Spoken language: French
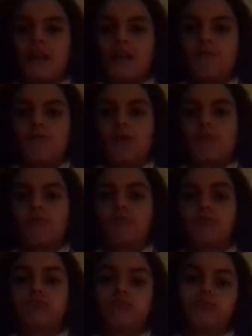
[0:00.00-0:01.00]
Il fallait,
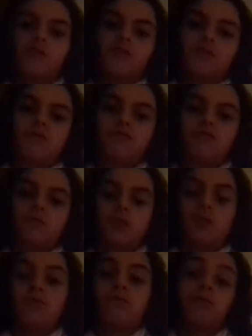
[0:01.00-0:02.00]
vous, les faites
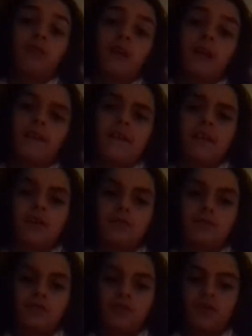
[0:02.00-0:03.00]
fondre, vous regardez hein,
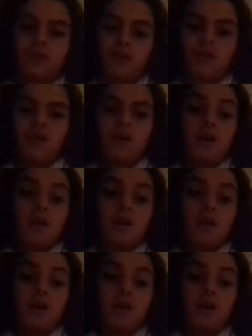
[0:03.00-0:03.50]
de temps en temps.